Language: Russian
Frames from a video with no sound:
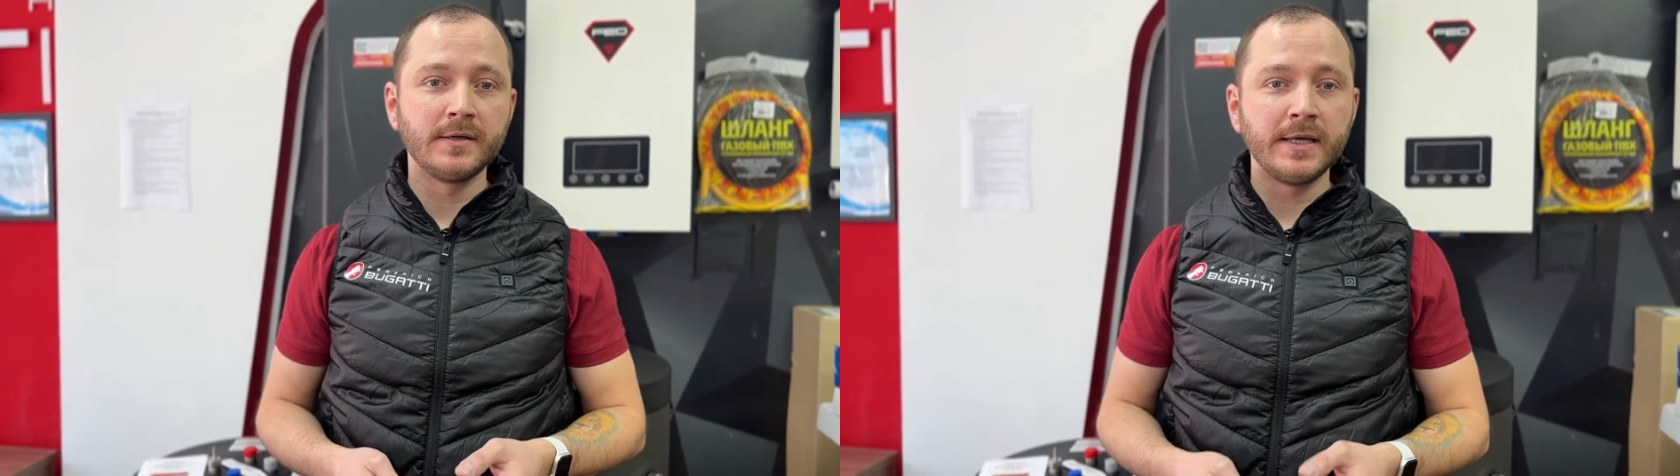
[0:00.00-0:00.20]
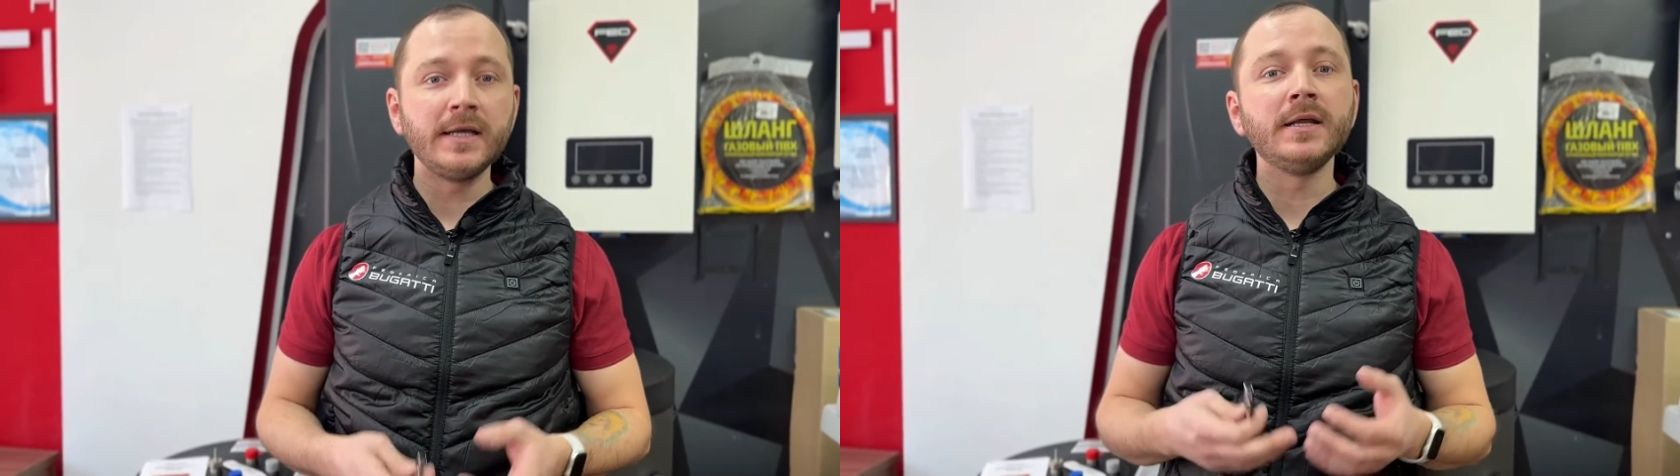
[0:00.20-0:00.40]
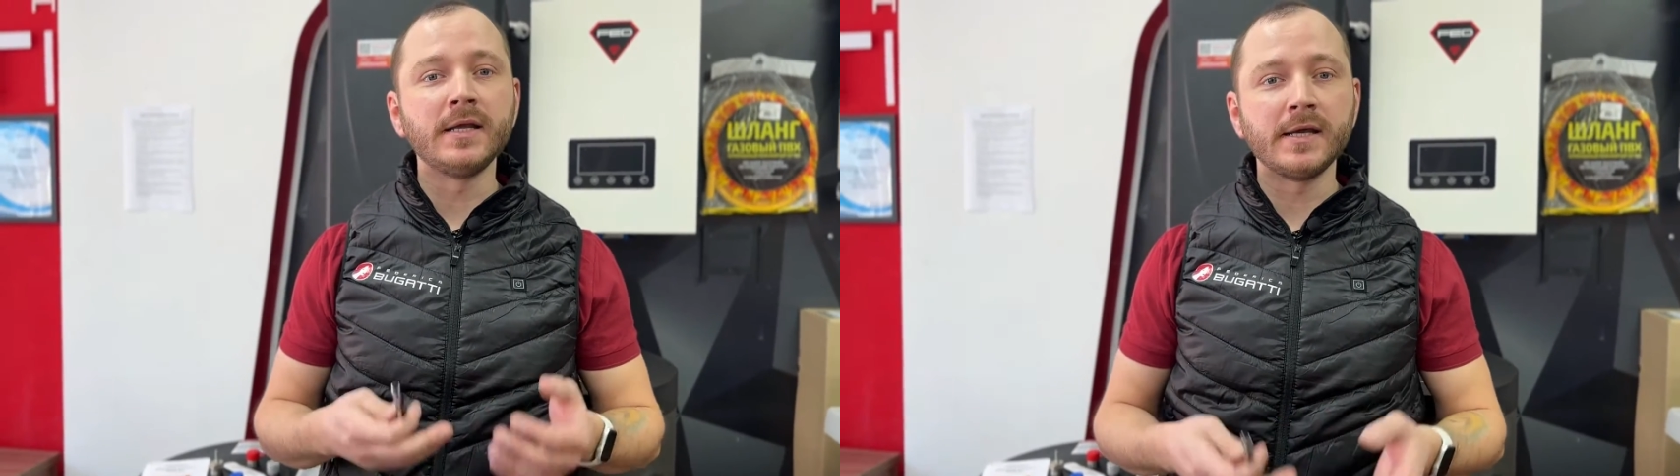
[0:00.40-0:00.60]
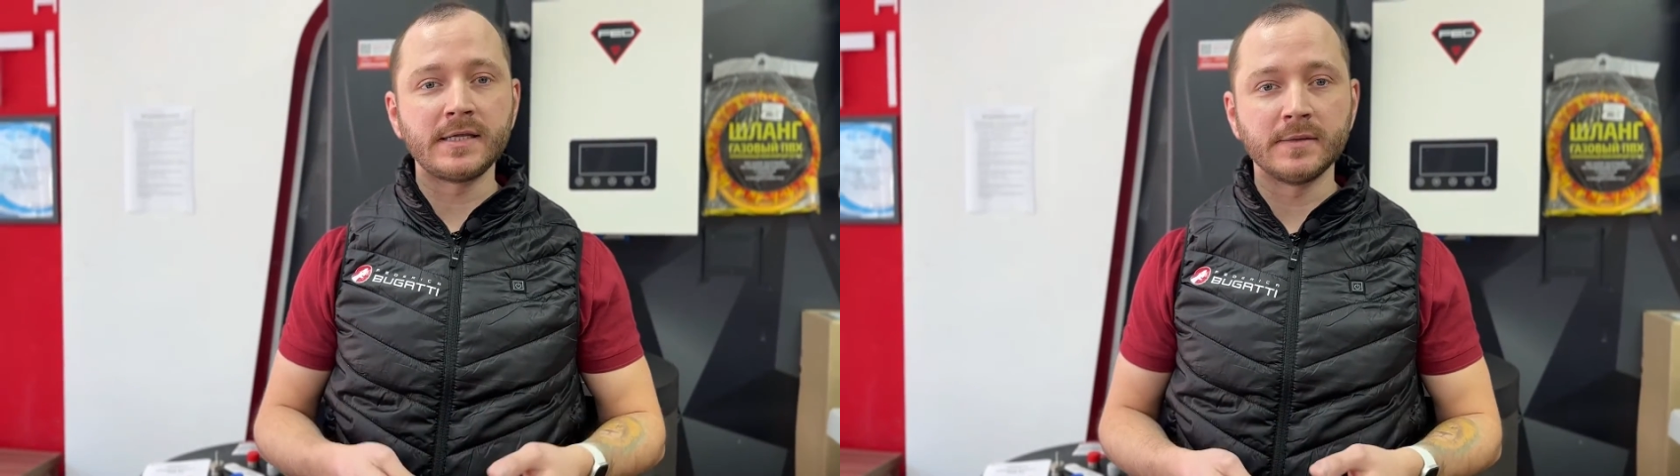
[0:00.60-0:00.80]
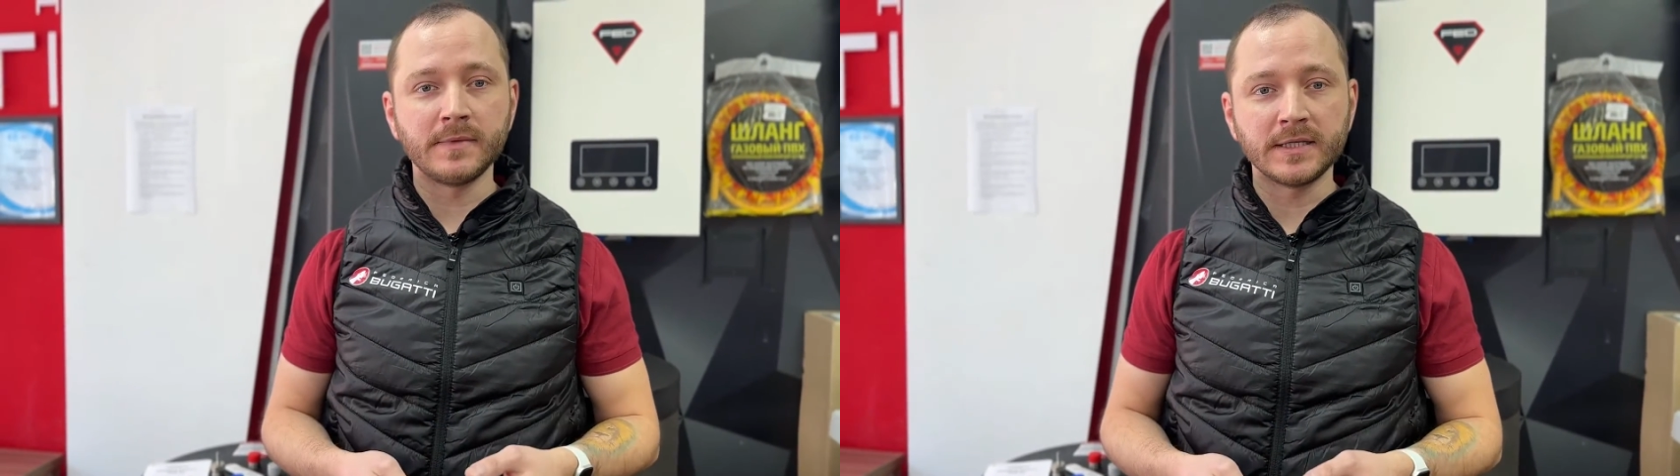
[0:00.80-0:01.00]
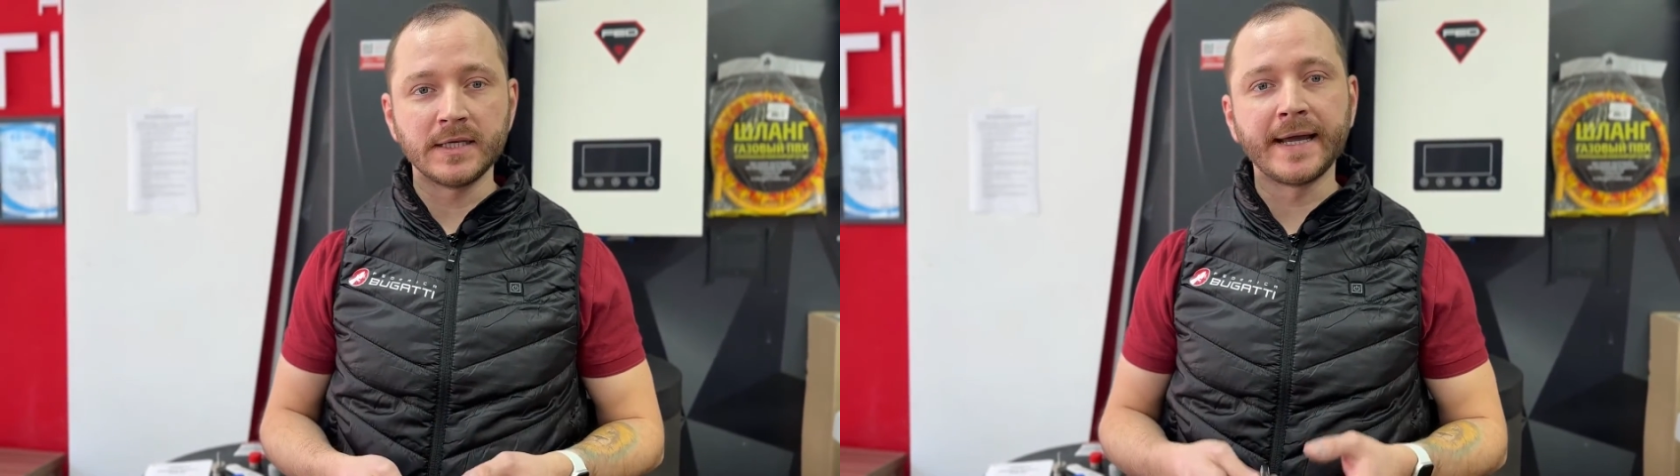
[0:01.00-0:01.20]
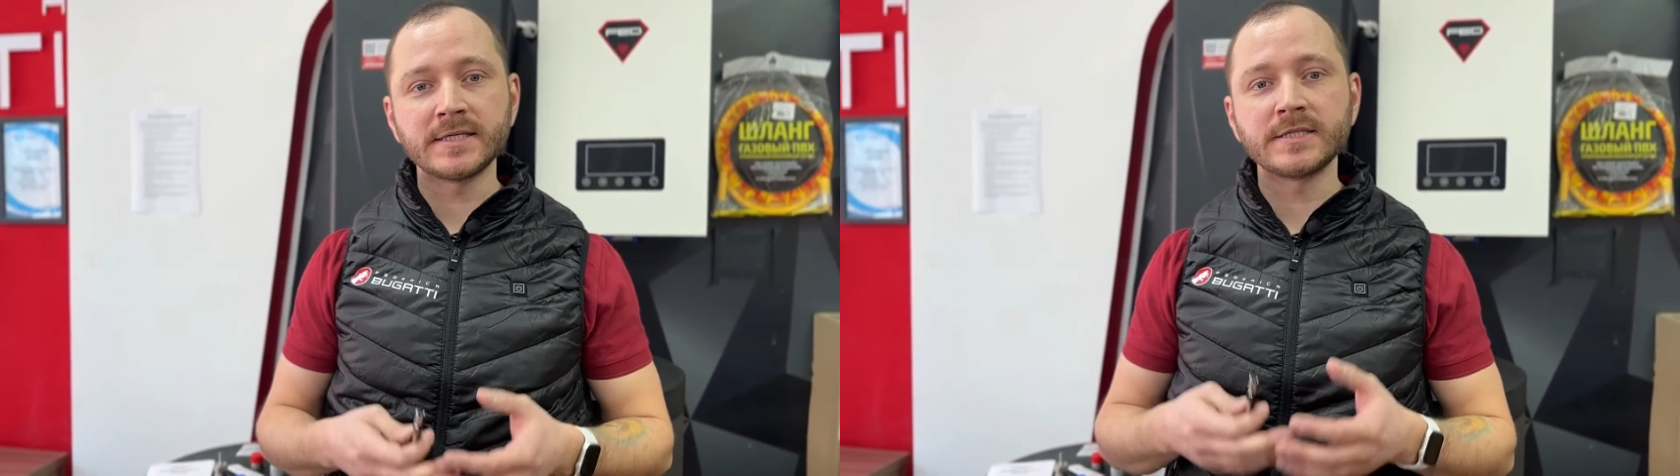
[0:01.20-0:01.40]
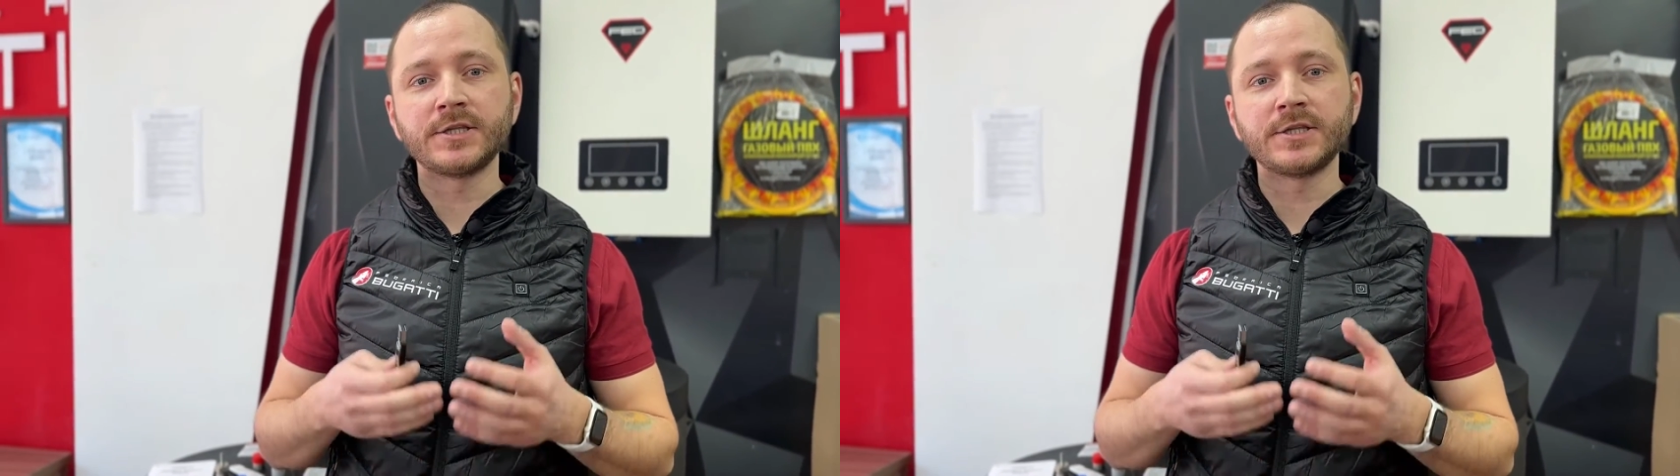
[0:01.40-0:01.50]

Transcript: или летним, когда греется